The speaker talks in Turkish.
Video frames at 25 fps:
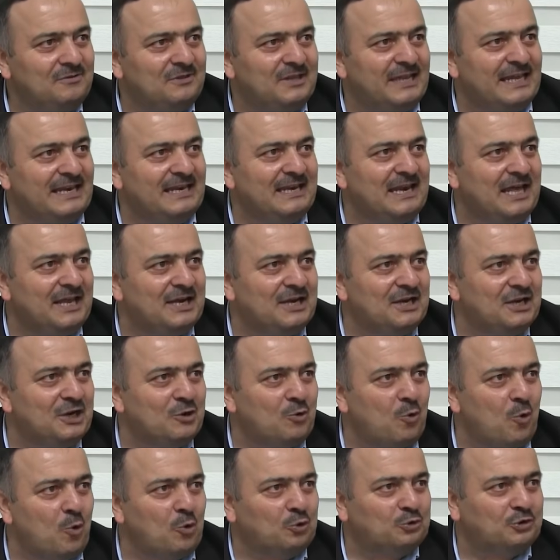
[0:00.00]
dinlerinin
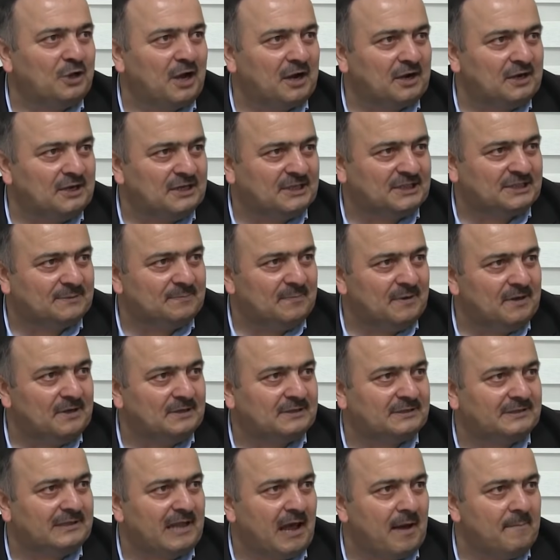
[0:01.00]
ortak ismi
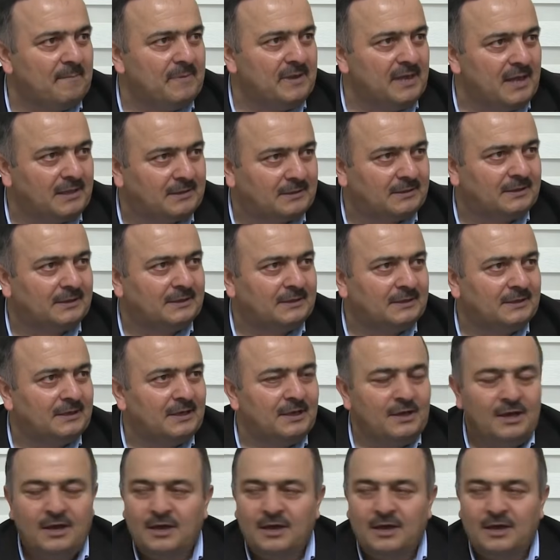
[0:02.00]
İslamiyettir.